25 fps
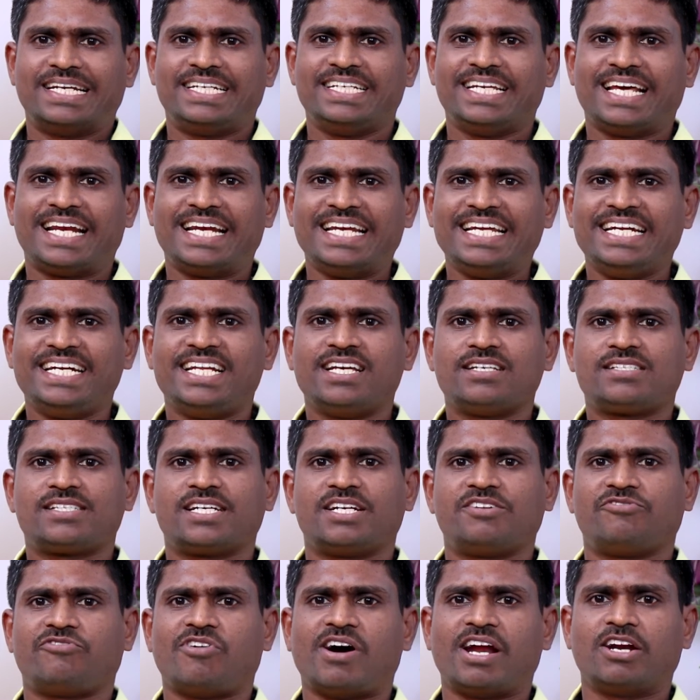డియర్ లీడర్స్
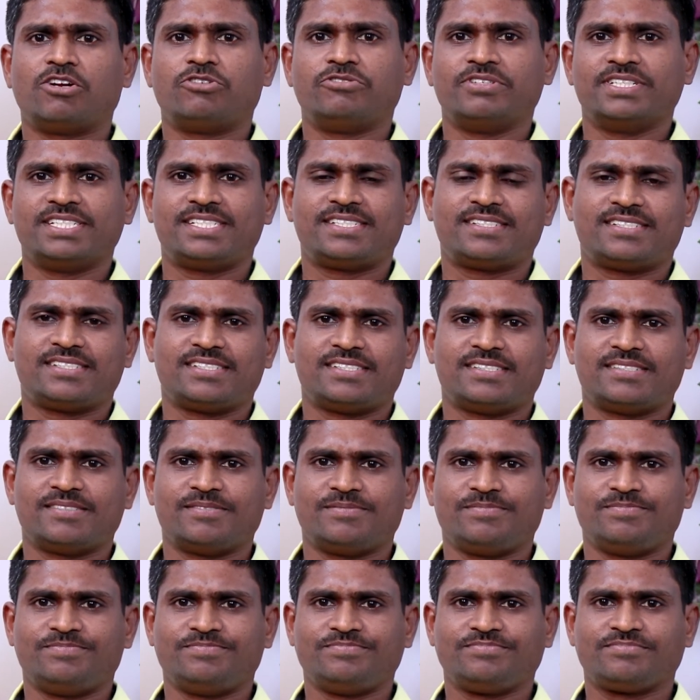అండ్ ఫాలోవర్స్
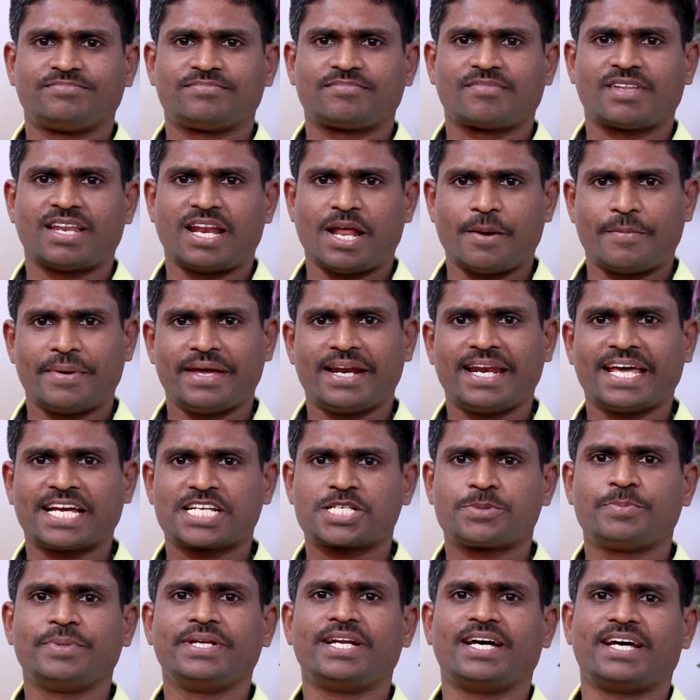నా పేరు
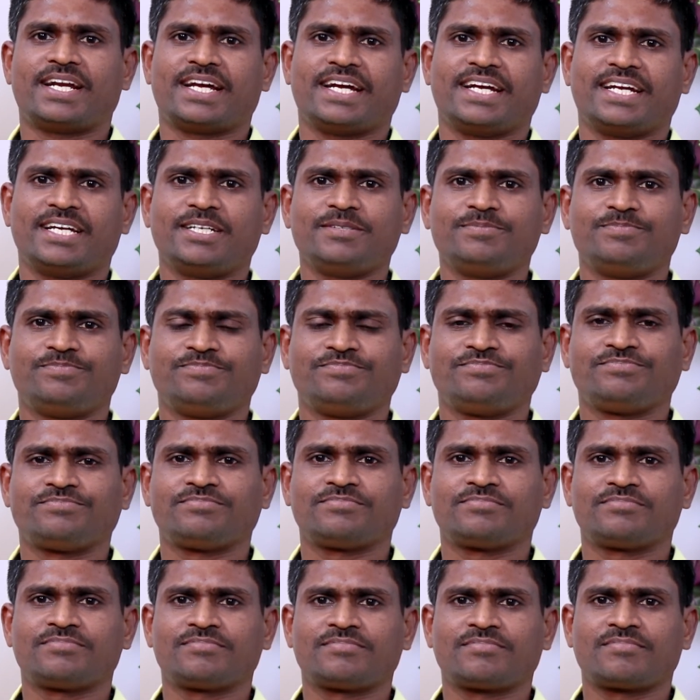లక్ష్మీనారాయణ
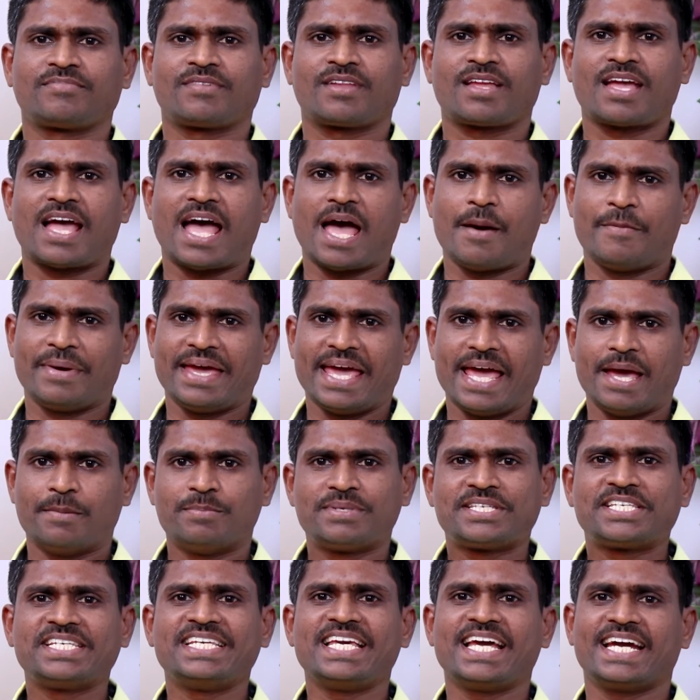ఆమె
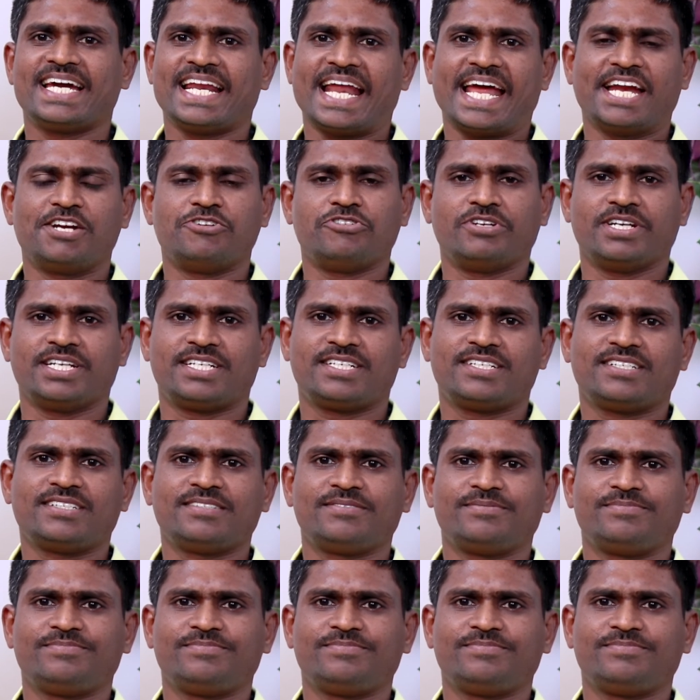ఎంసీఏ గ్రాడ్యుయేట్